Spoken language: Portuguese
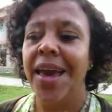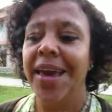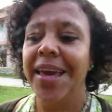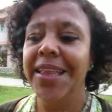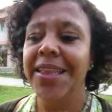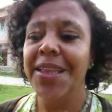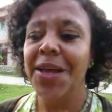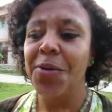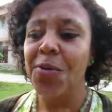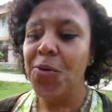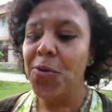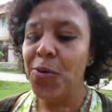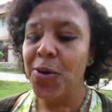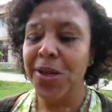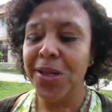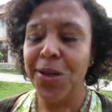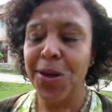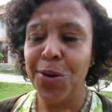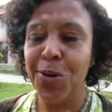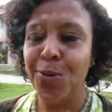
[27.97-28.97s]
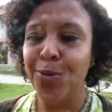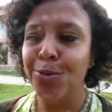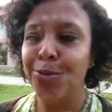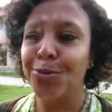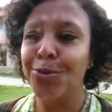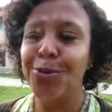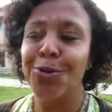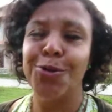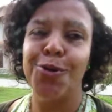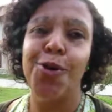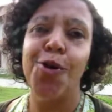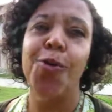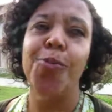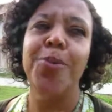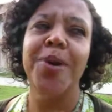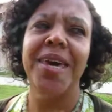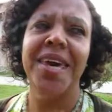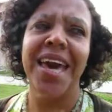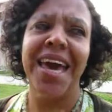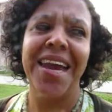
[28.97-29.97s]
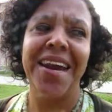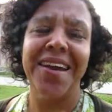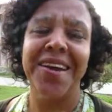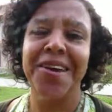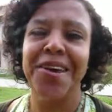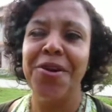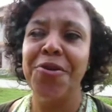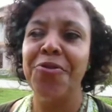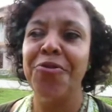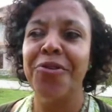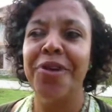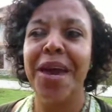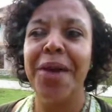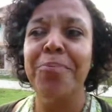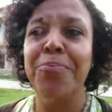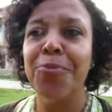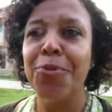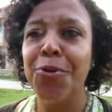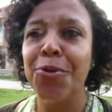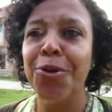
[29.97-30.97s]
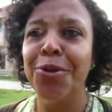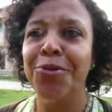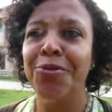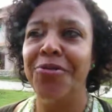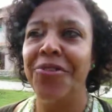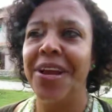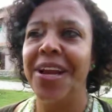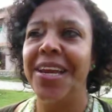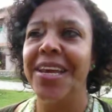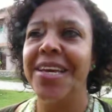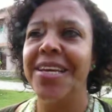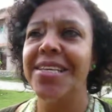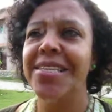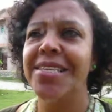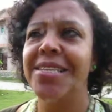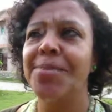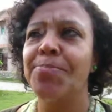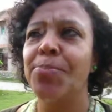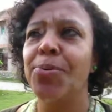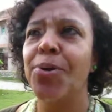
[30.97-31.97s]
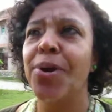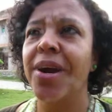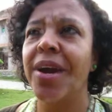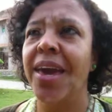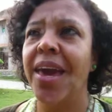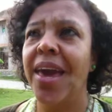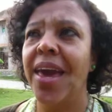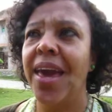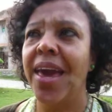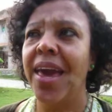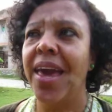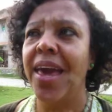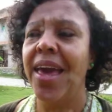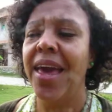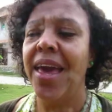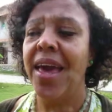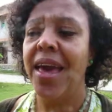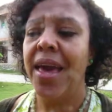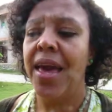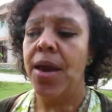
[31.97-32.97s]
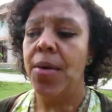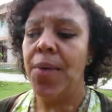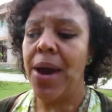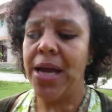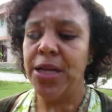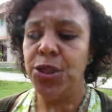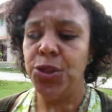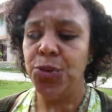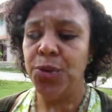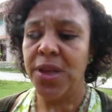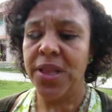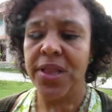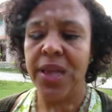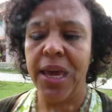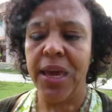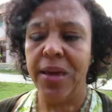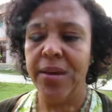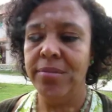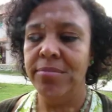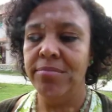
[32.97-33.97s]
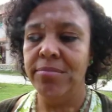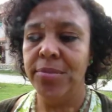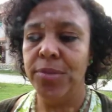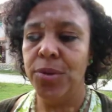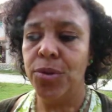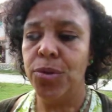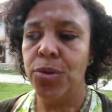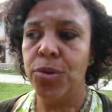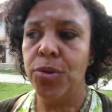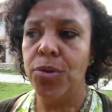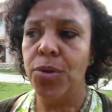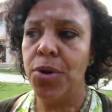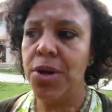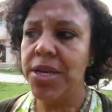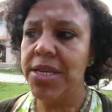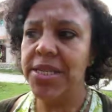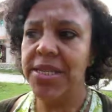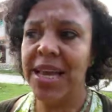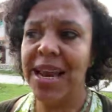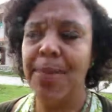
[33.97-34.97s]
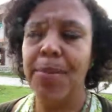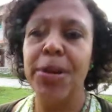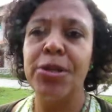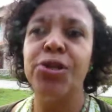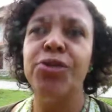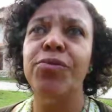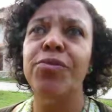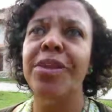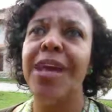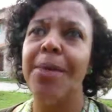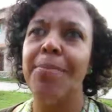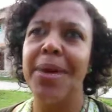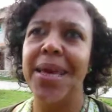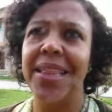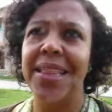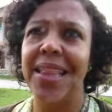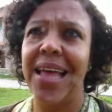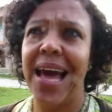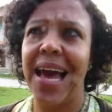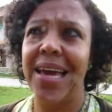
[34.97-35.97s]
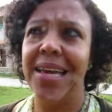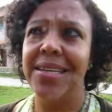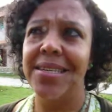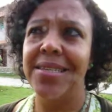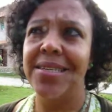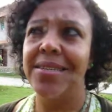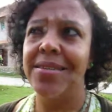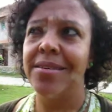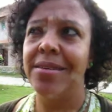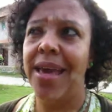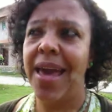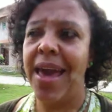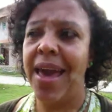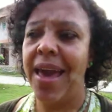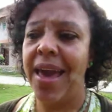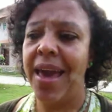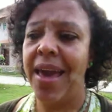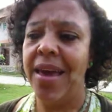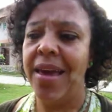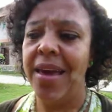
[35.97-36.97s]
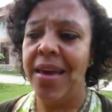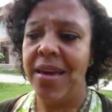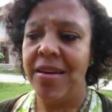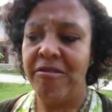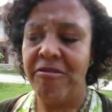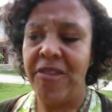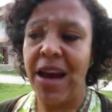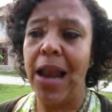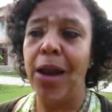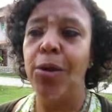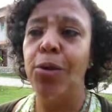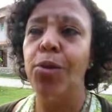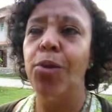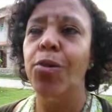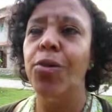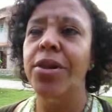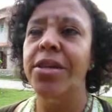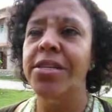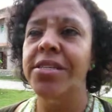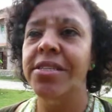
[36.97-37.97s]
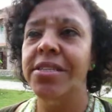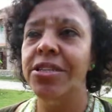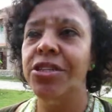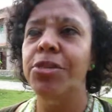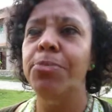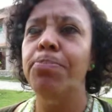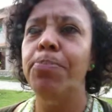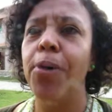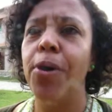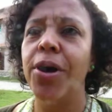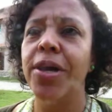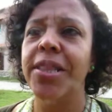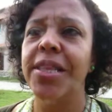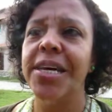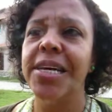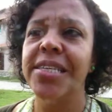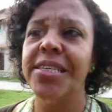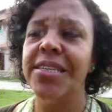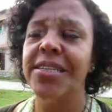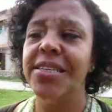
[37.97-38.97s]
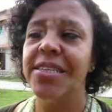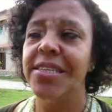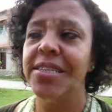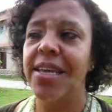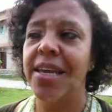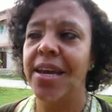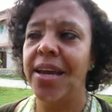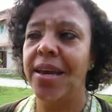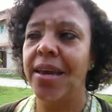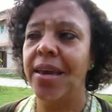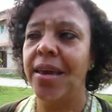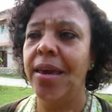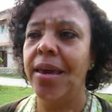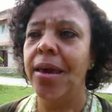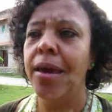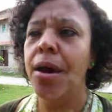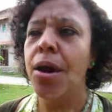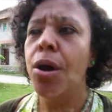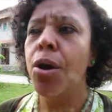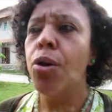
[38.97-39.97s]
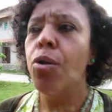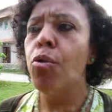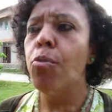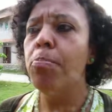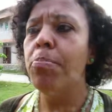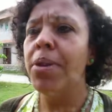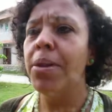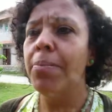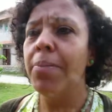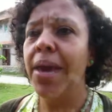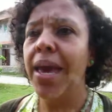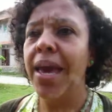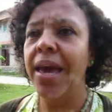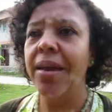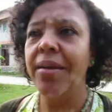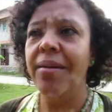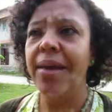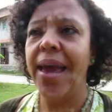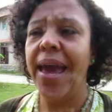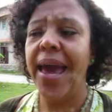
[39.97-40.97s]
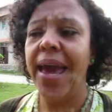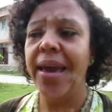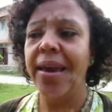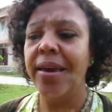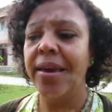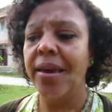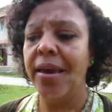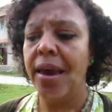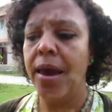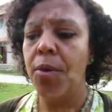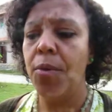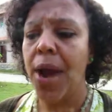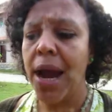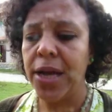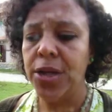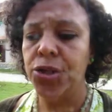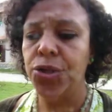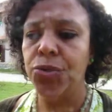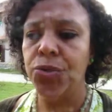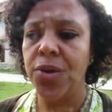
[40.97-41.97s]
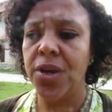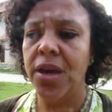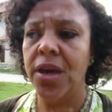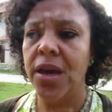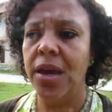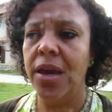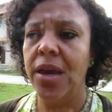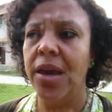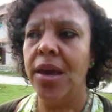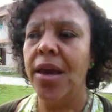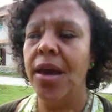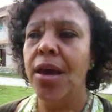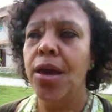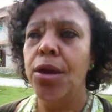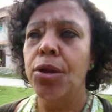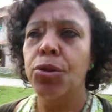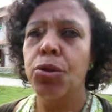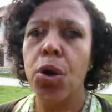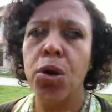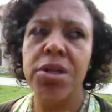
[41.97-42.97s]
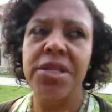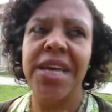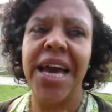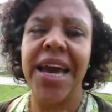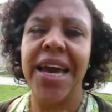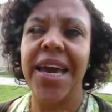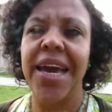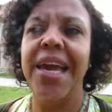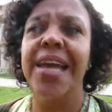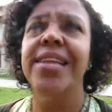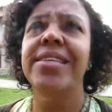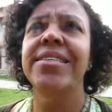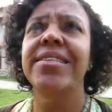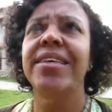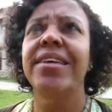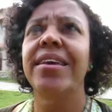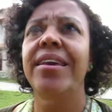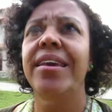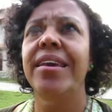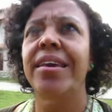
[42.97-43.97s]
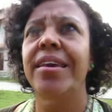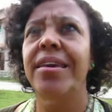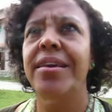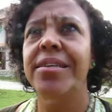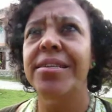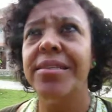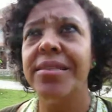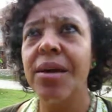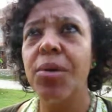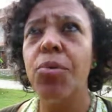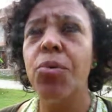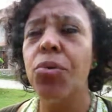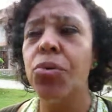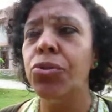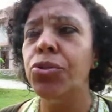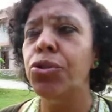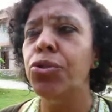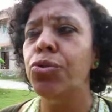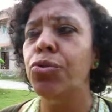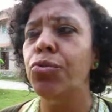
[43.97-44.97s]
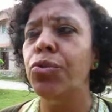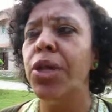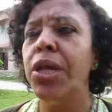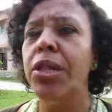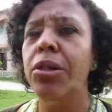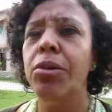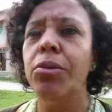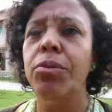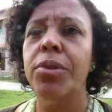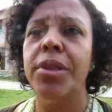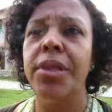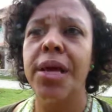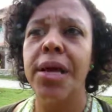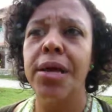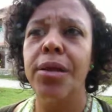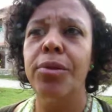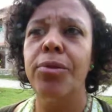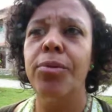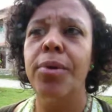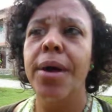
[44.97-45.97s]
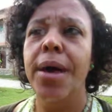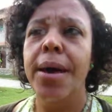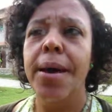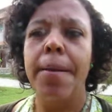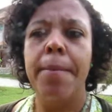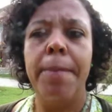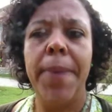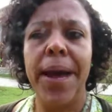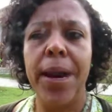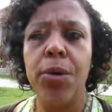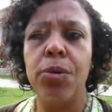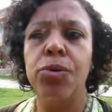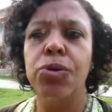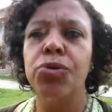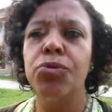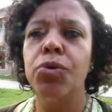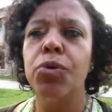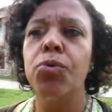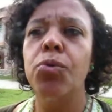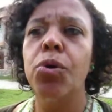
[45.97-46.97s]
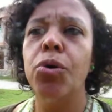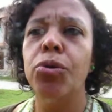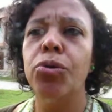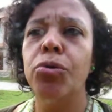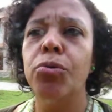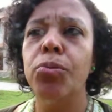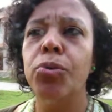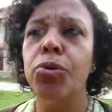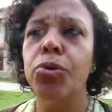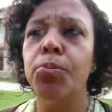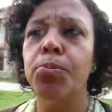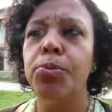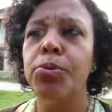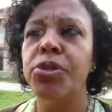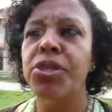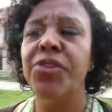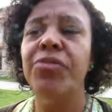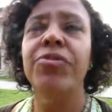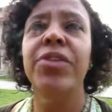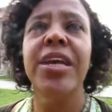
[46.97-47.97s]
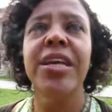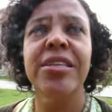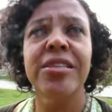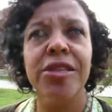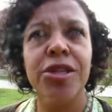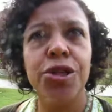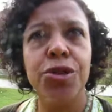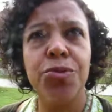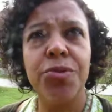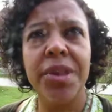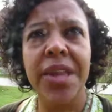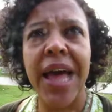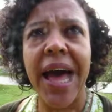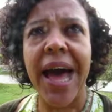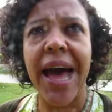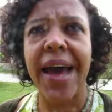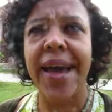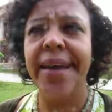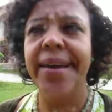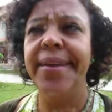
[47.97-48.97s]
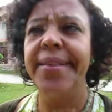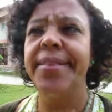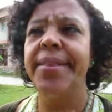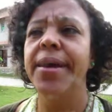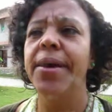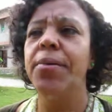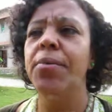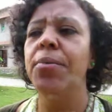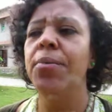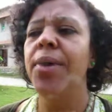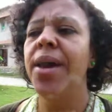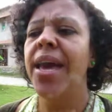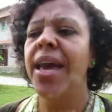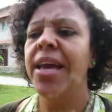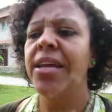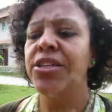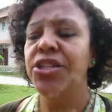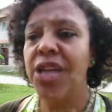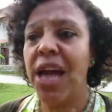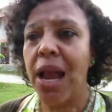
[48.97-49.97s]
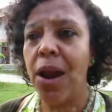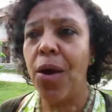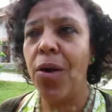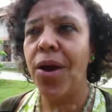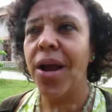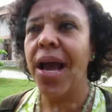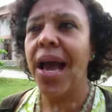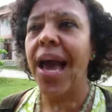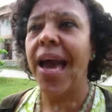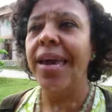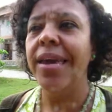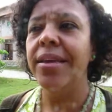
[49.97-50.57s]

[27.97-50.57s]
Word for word: Então, quando eu soube que era aqui, eu fiquei muito feliz, porque eu acho que tem dois elementos fundamentais, é, valores e de importância de ser aqui. O primeiro é que eu acho que todos aqueles que estão construindo e lutando para construir um outro mundo possível têm que se juntar, então dialogar.